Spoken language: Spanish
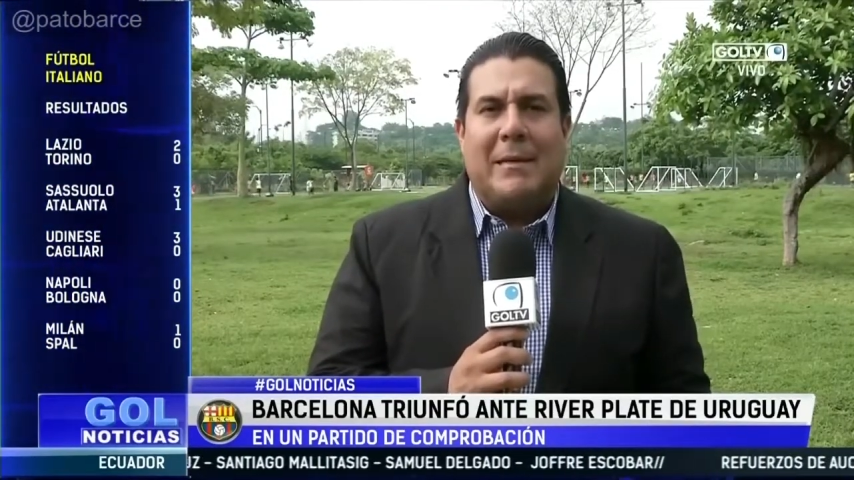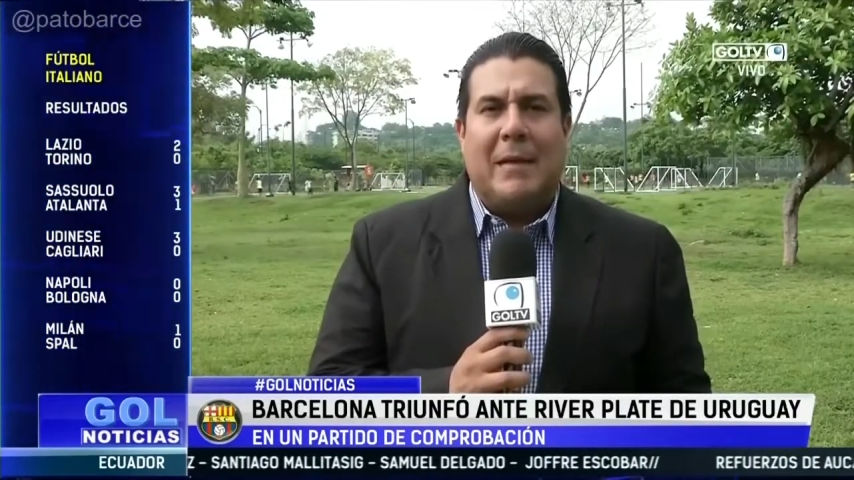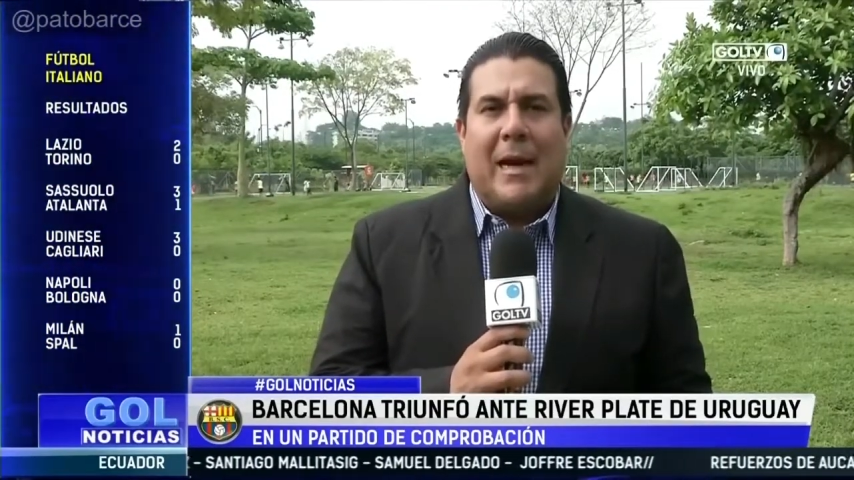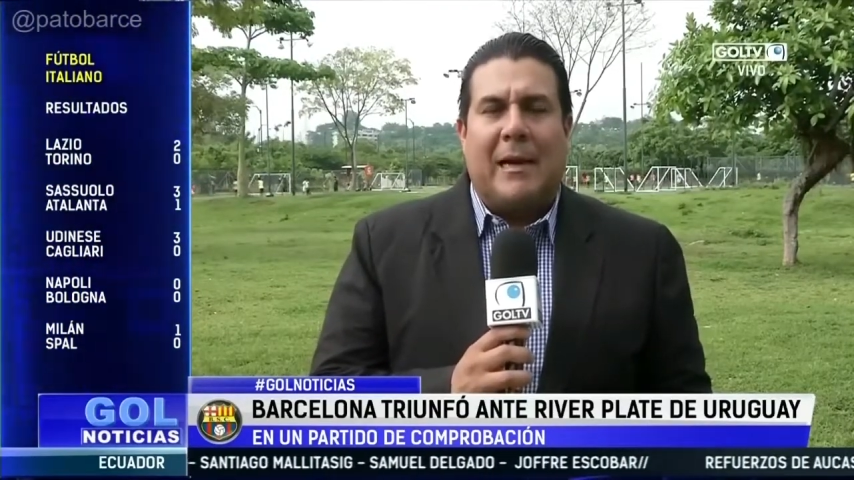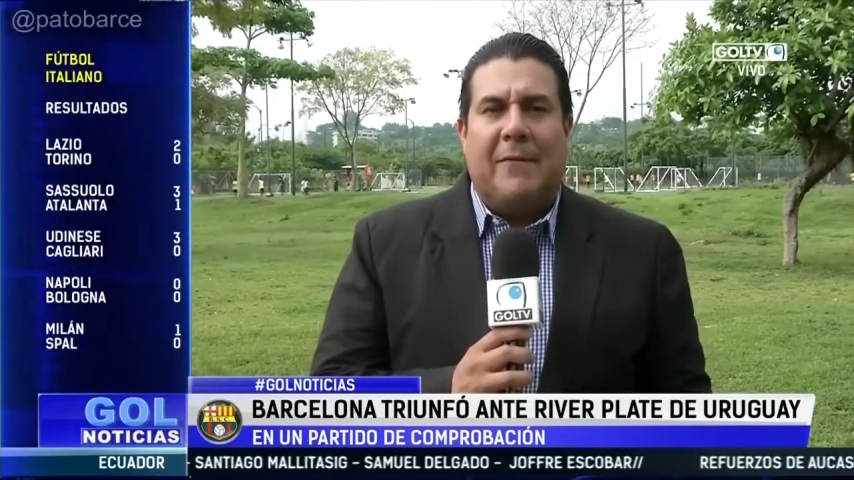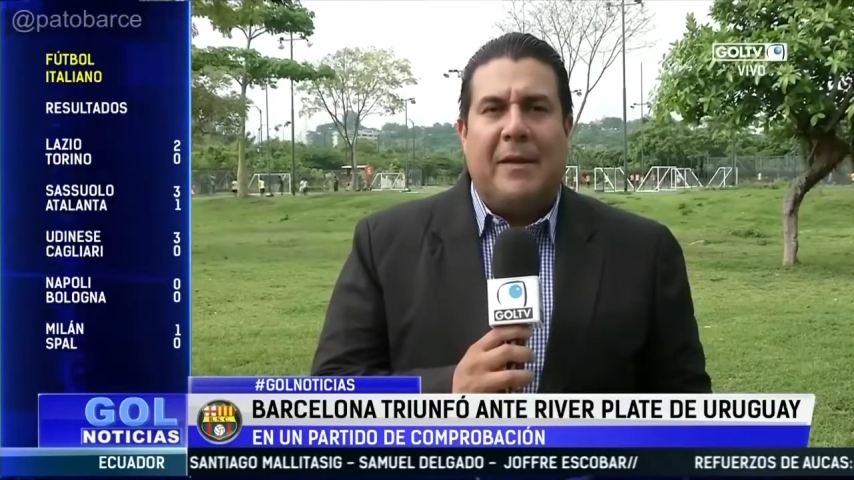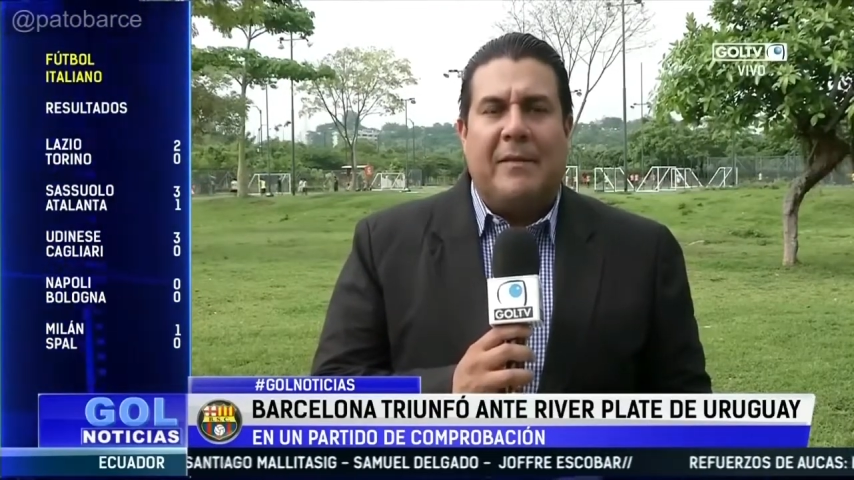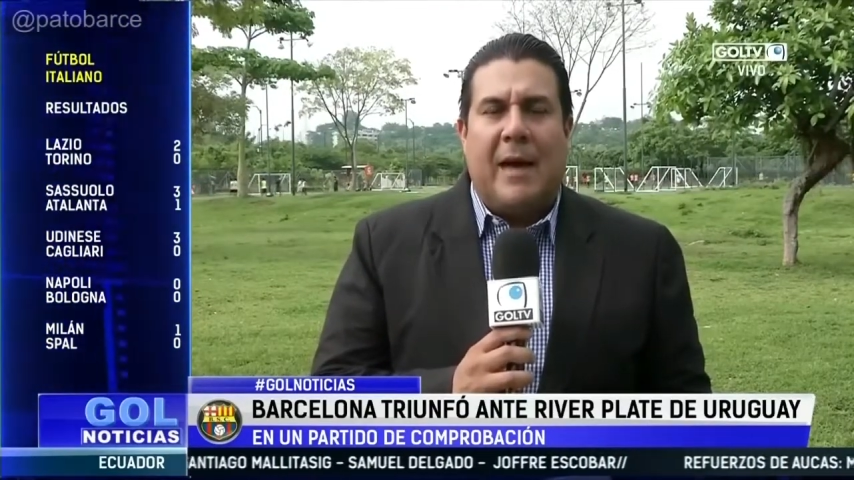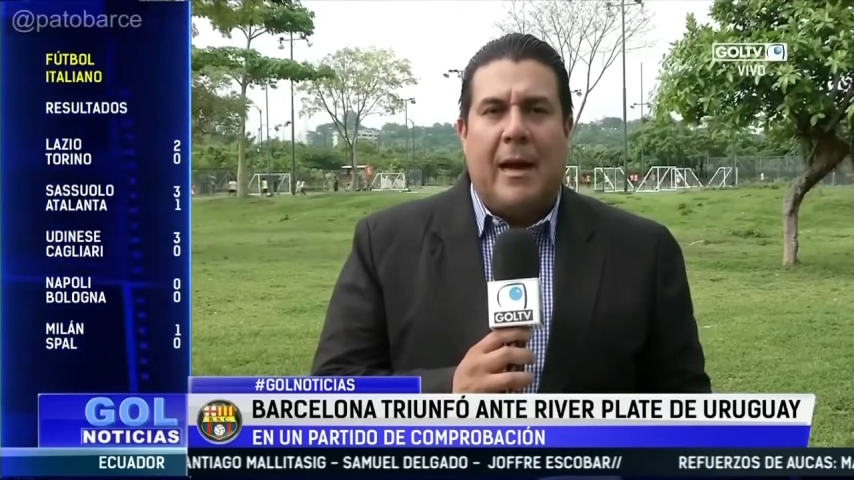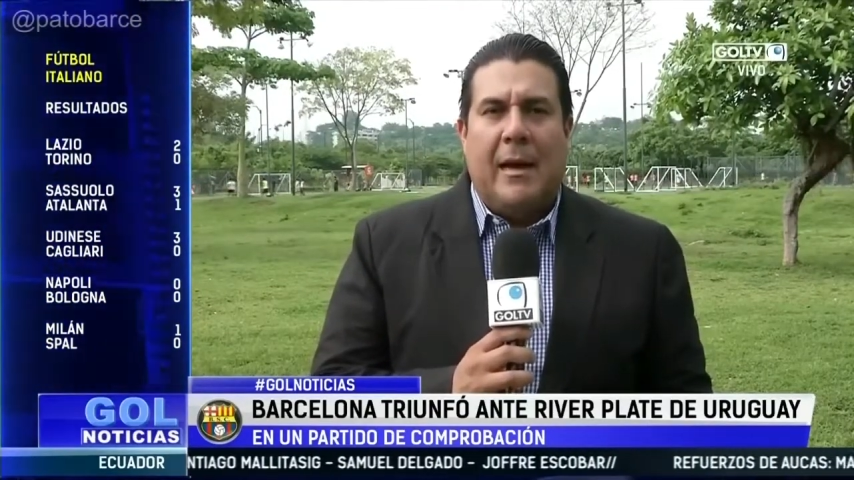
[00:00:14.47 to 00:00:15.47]
tendrá que
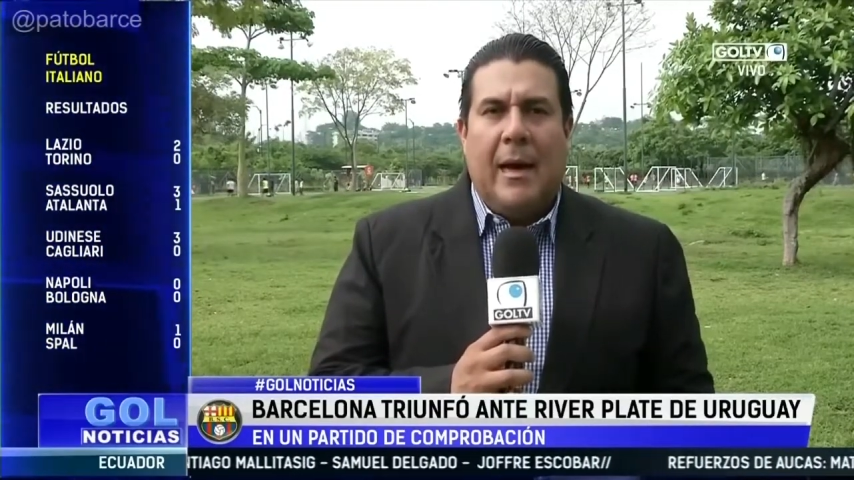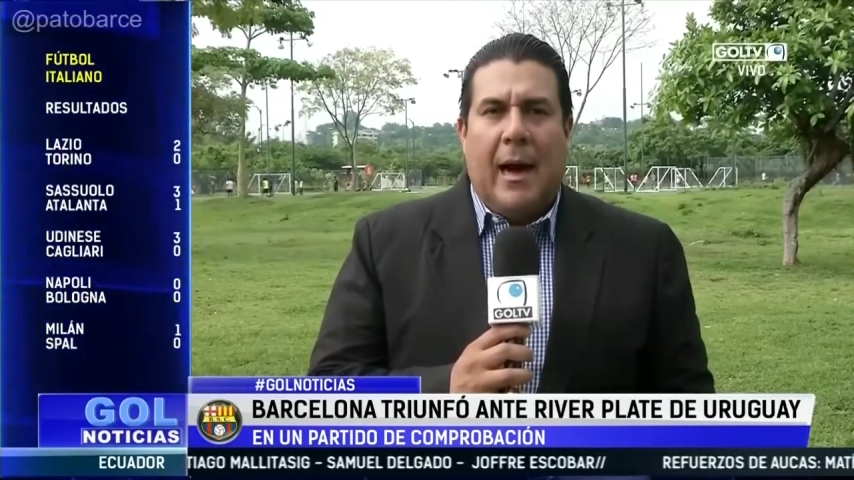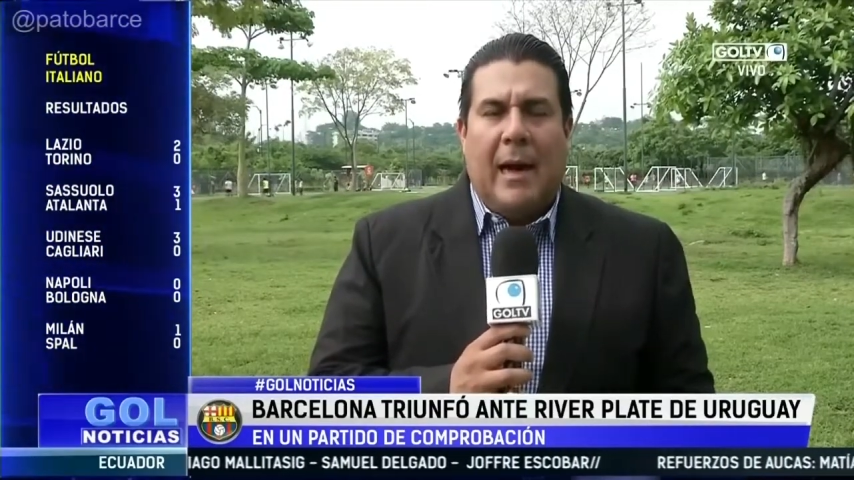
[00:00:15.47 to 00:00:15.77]
enfrentar